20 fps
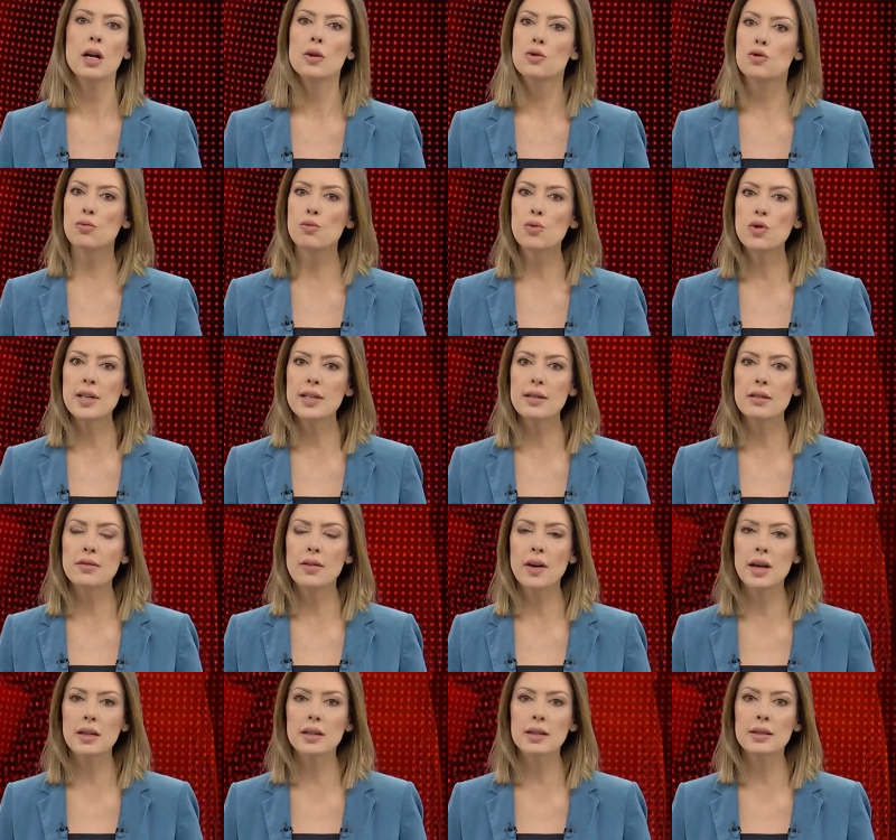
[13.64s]
Cumhur
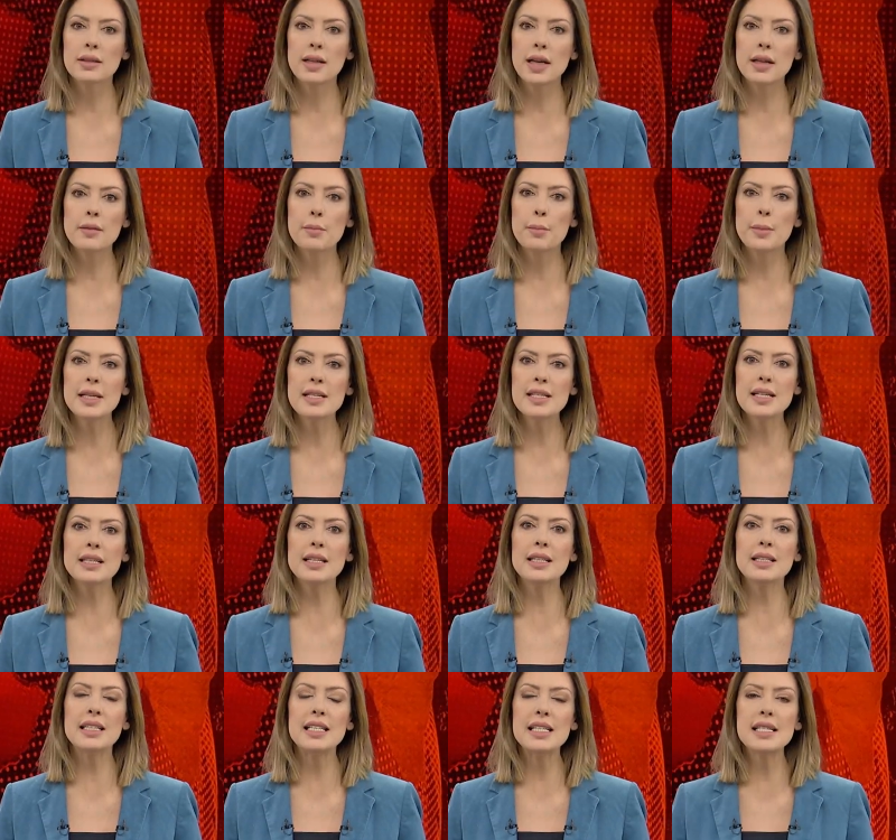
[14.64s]
İttifakı'ndan
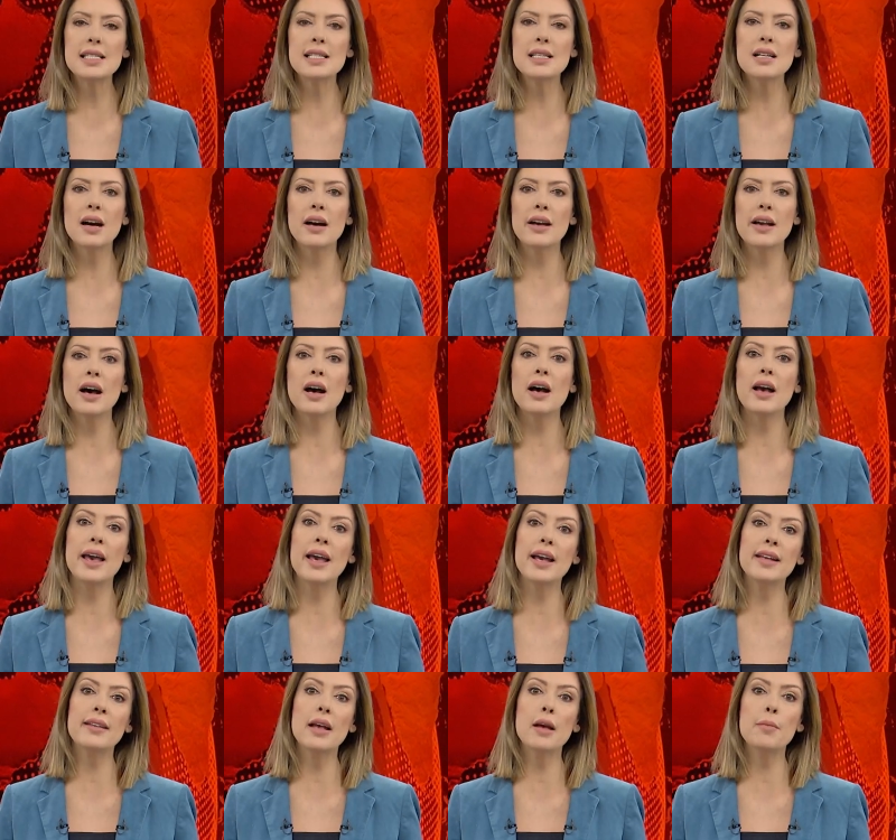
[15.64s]
masanın gizli ayağı
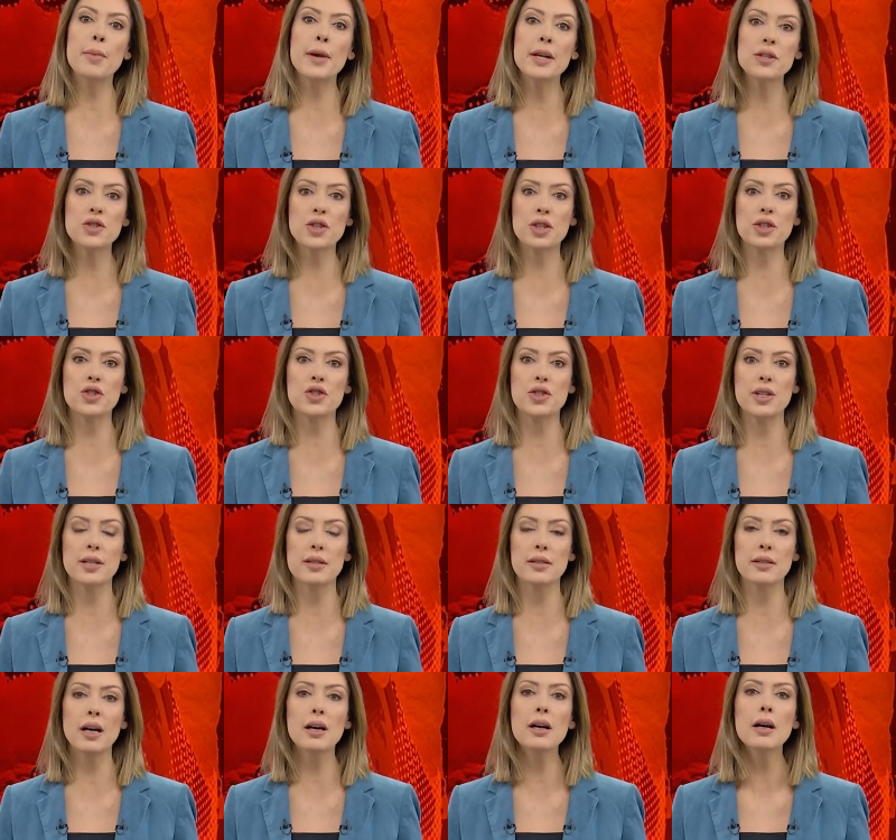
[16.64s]
HDP
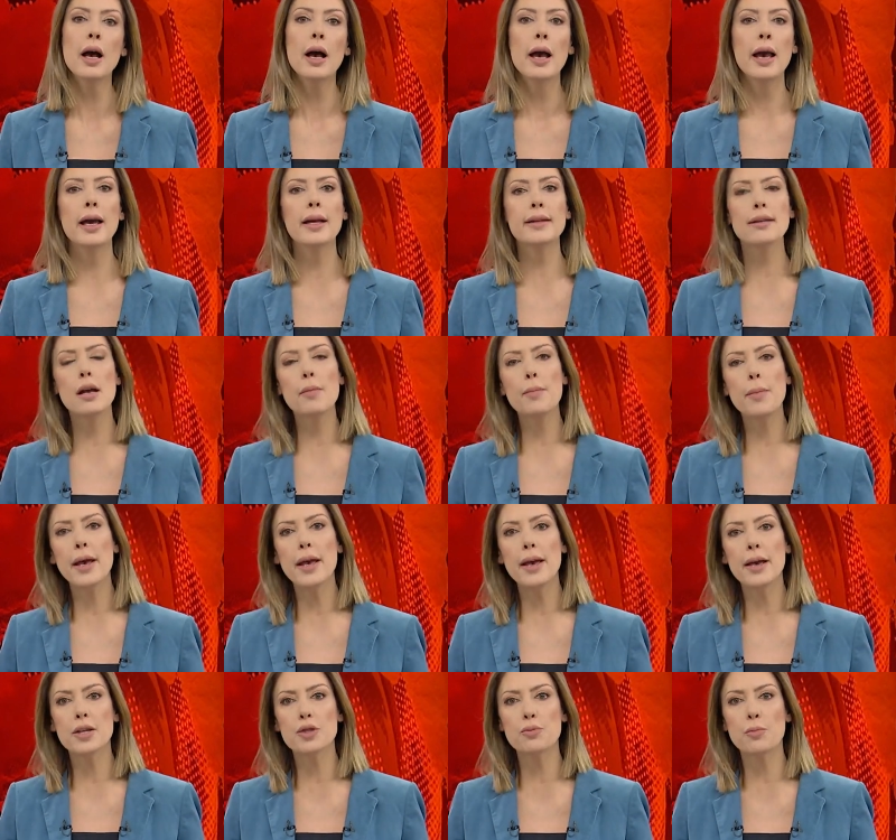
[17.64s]
çıkışlarına HDP
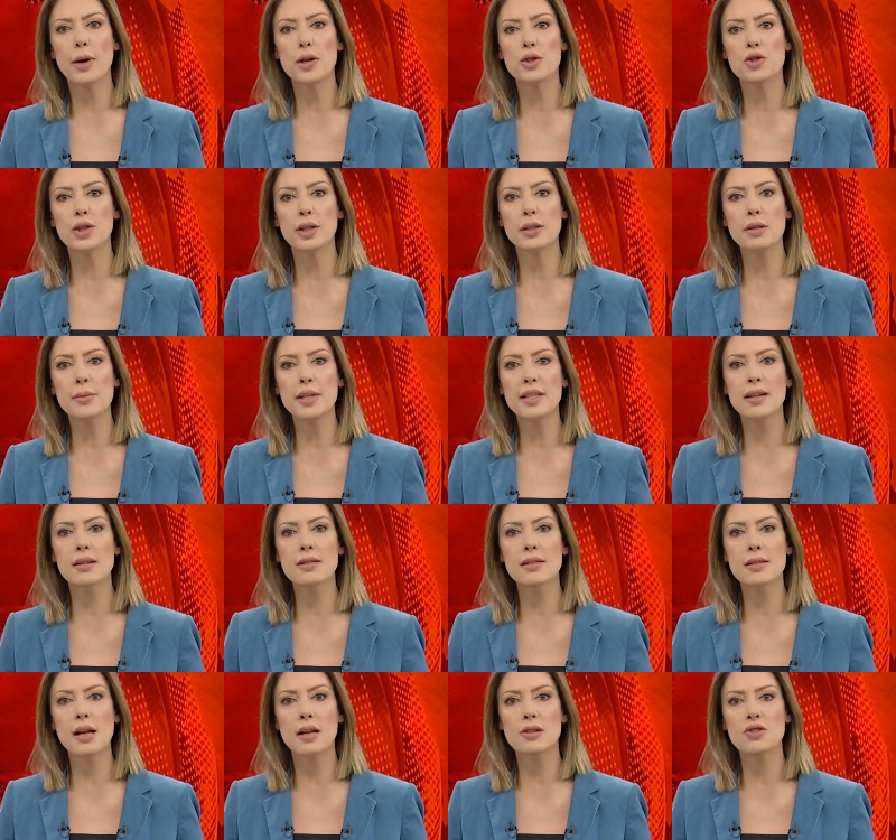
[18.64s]
eş başkanı
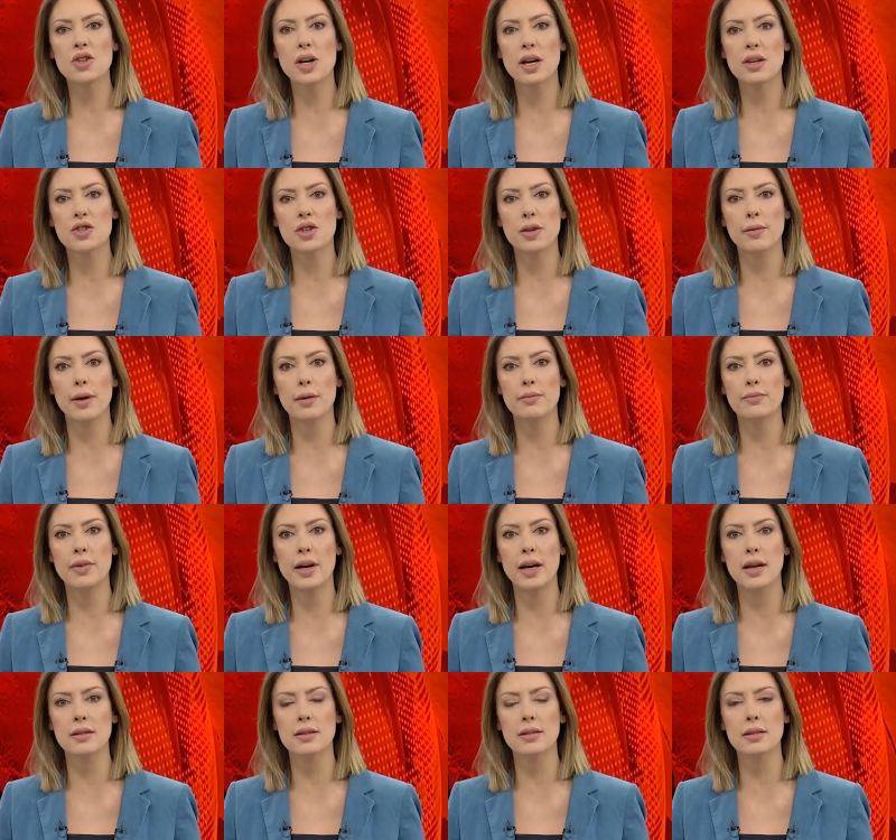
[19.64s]
Mithat Sancar cevap
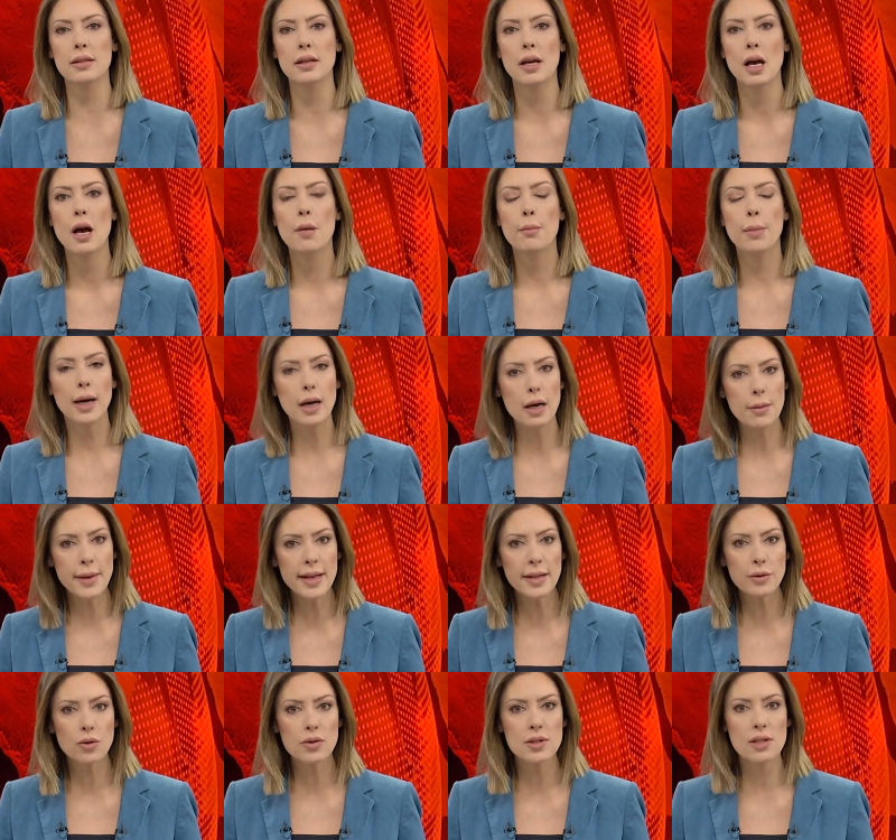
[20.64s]
verdi.
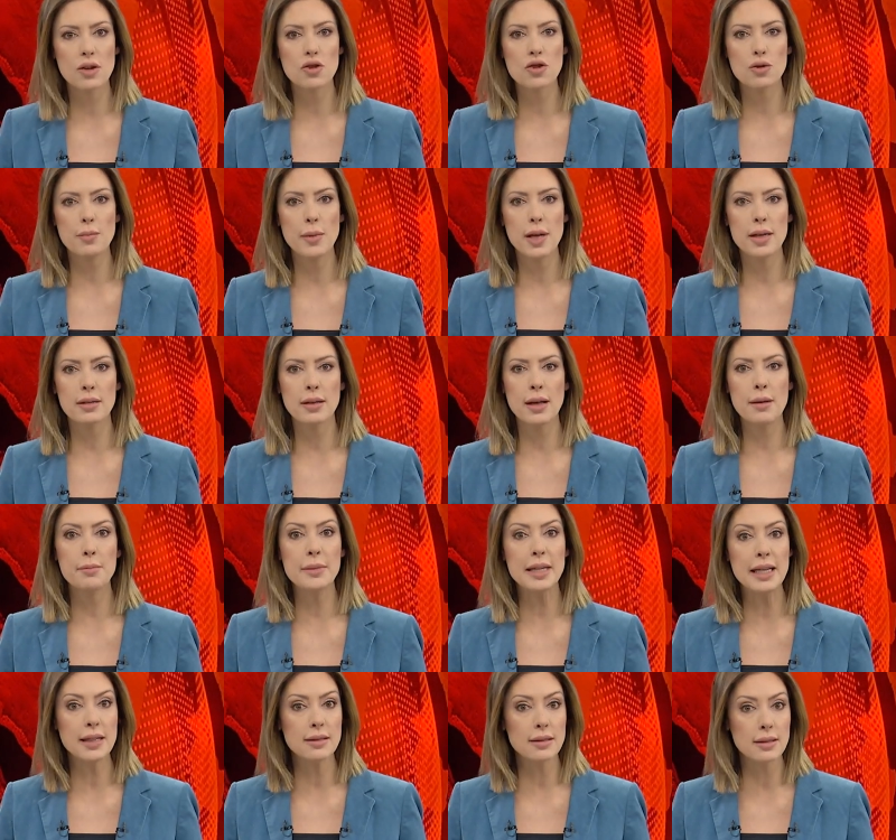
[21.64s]
Parlamento seçimlerine
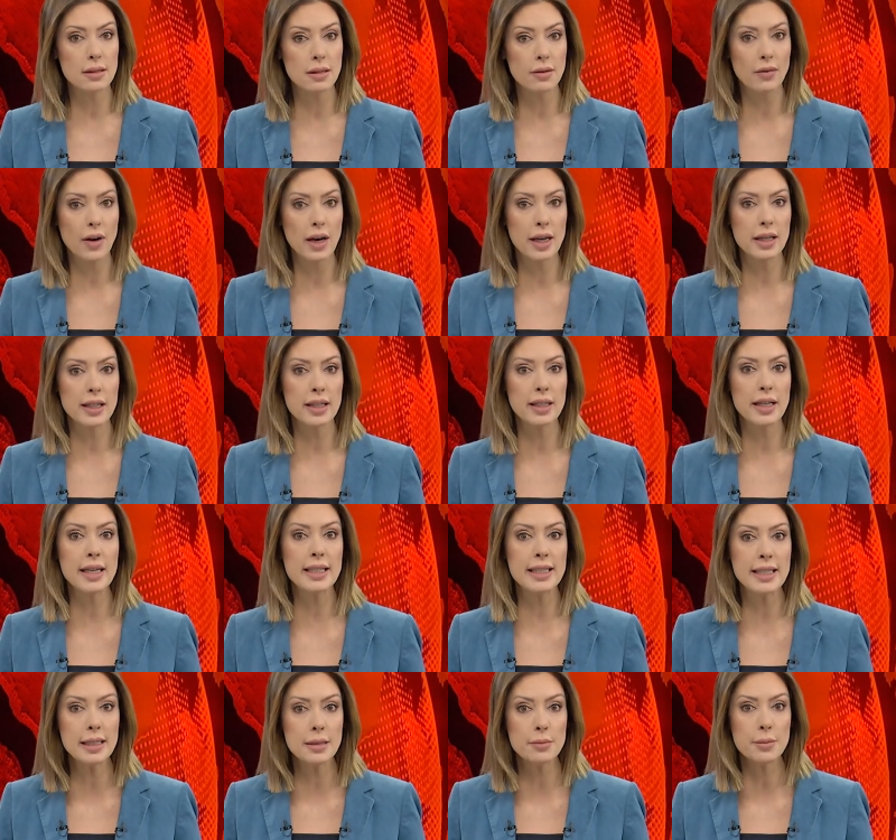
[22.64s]
Millet İttifakı
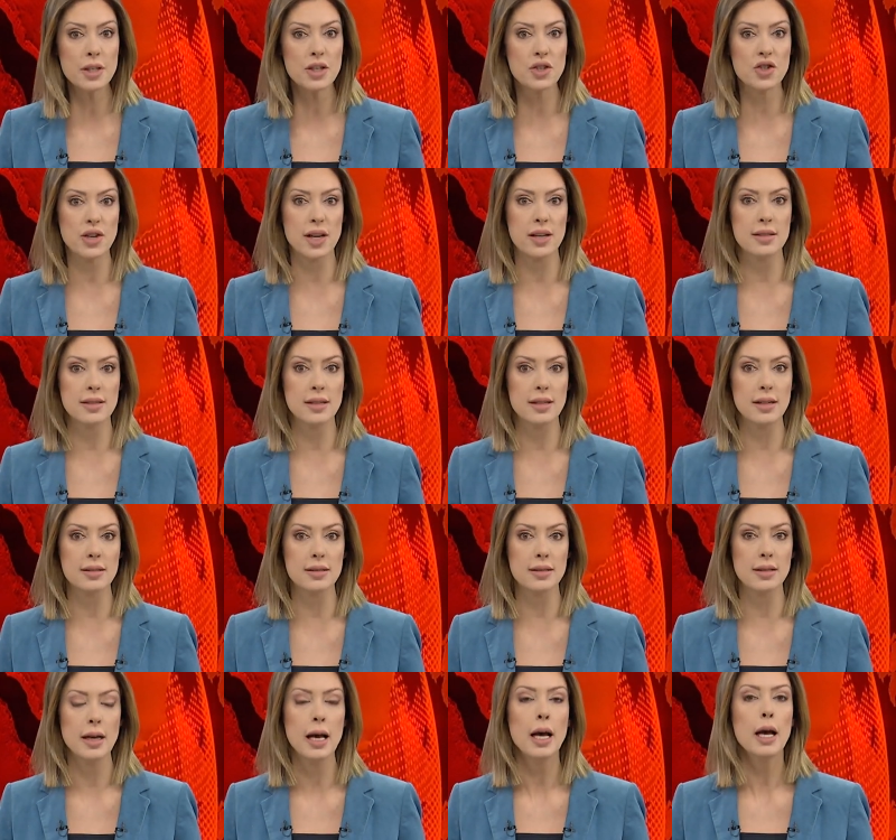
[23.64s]
girmeyeceğiz
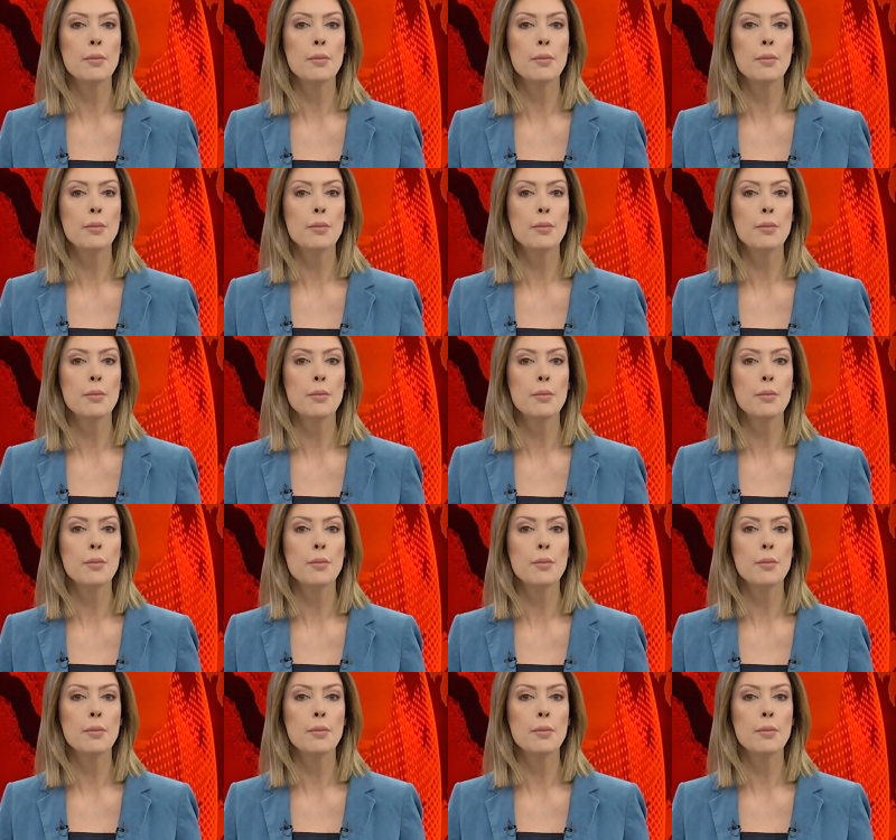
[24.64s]
dedi.